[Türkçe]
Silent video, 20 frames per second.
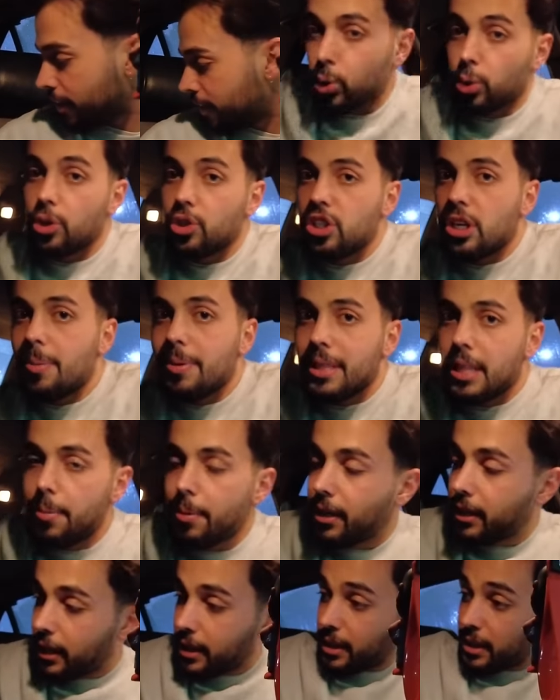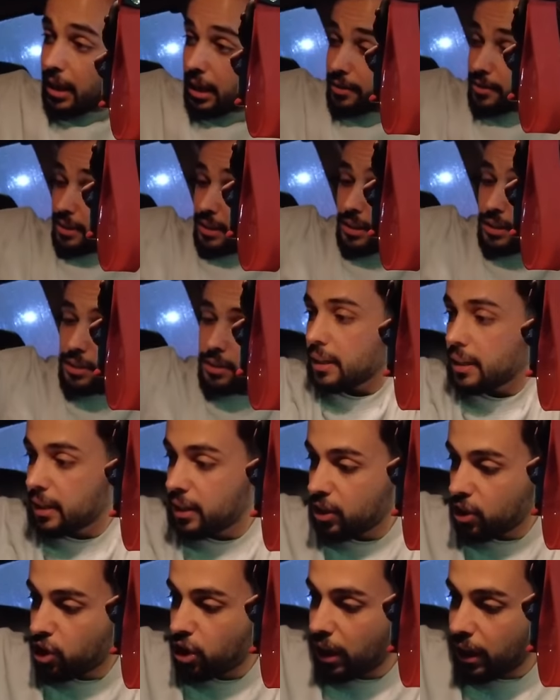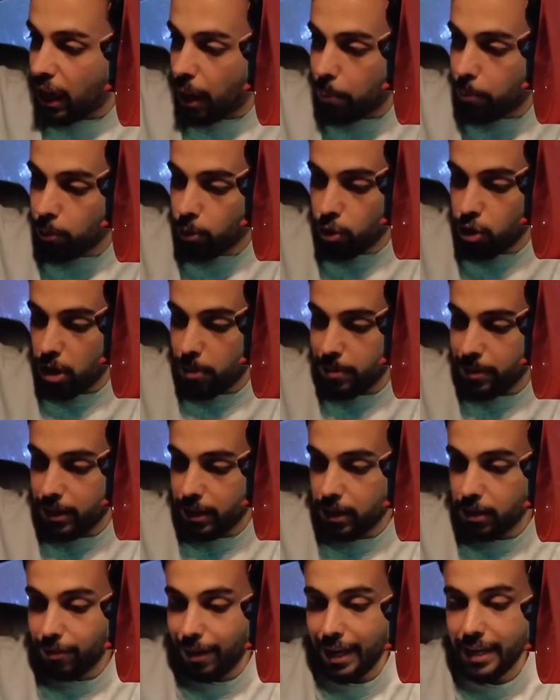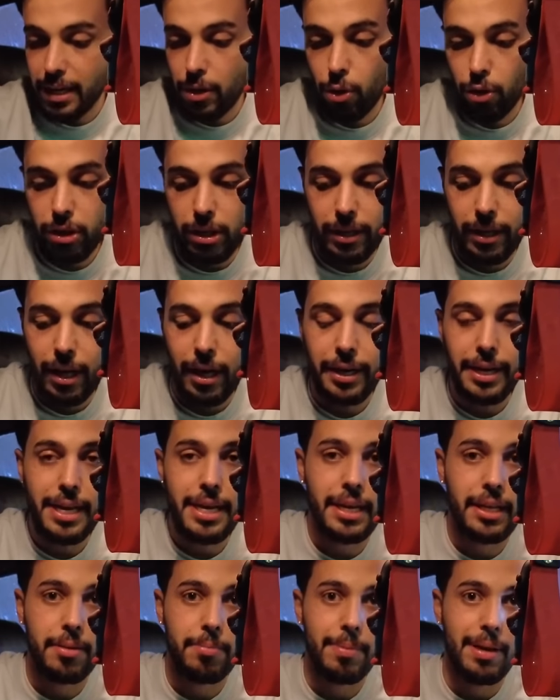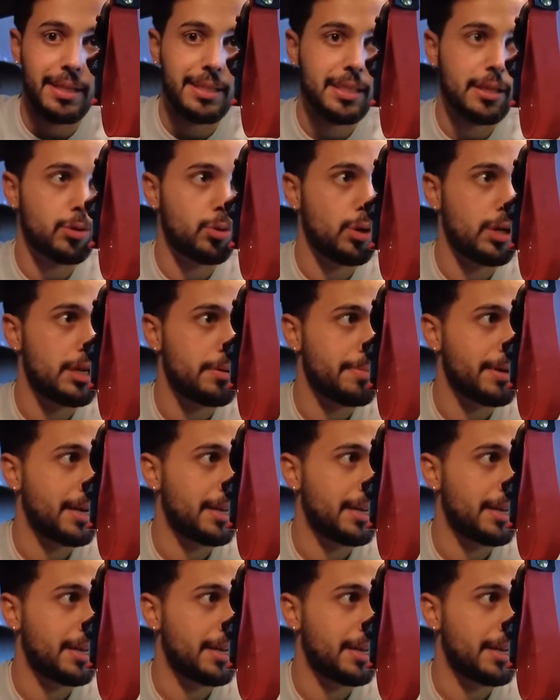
Şunun cebinde mi kredi kartı? İnşallah bunun cebindedir. Var ya yoksa naneyi yedim ben size söyleyeyim